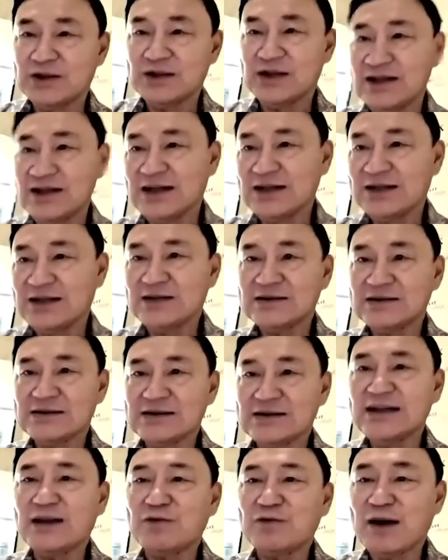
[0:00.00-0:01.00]
ก็เลยต้อง
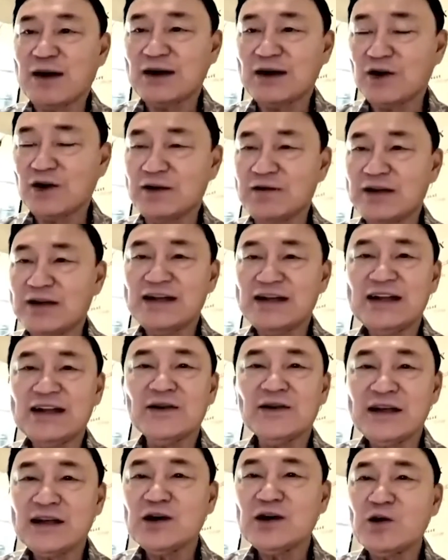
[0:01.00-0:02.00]
เลื่อนวันหน่อย วันนี้น้อง
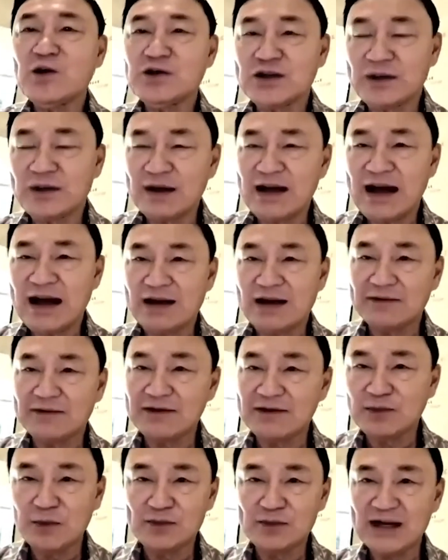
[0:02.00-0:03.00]
อิงคงจะประกาศว่า
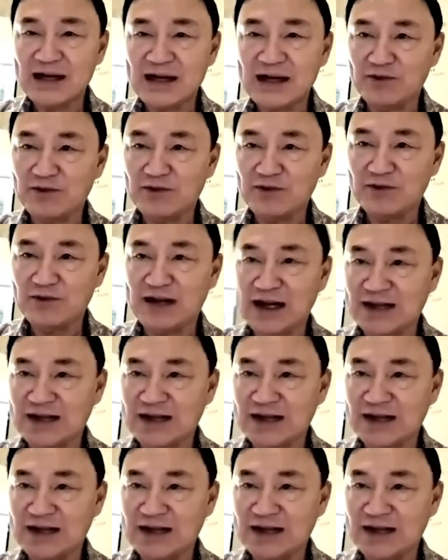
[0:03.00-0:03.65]
ผมจะกลับวันไหน